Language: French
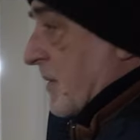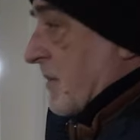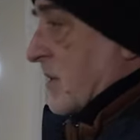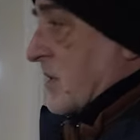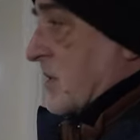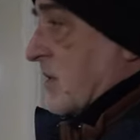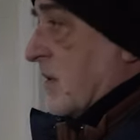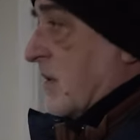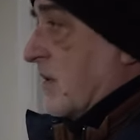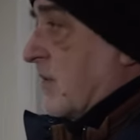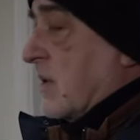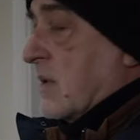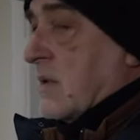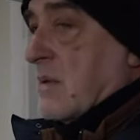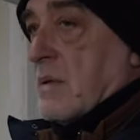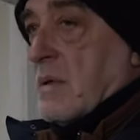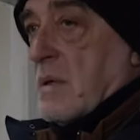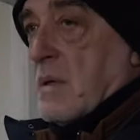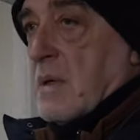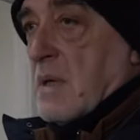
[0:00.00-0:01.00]
pour voir
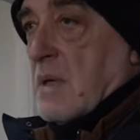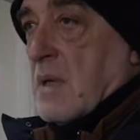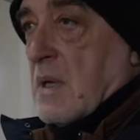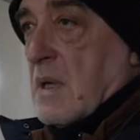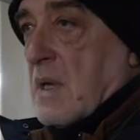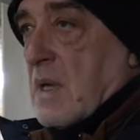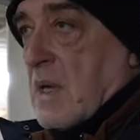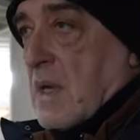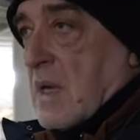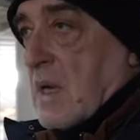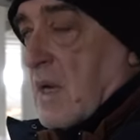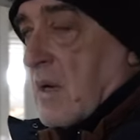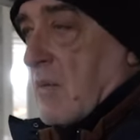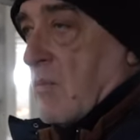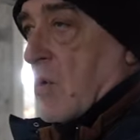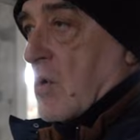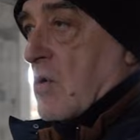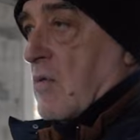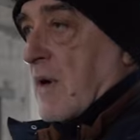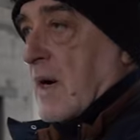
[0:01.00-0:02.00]
le travail
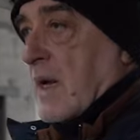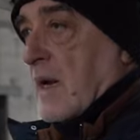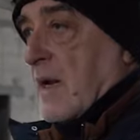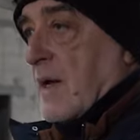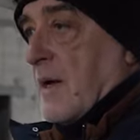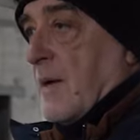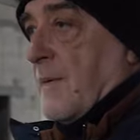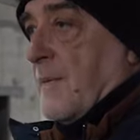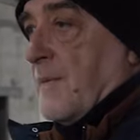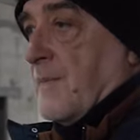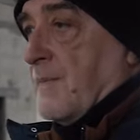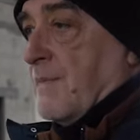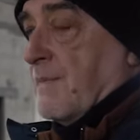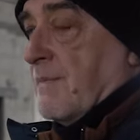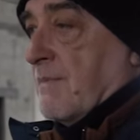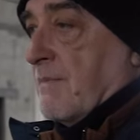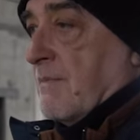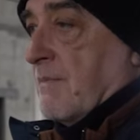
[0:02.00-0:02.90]
de préparation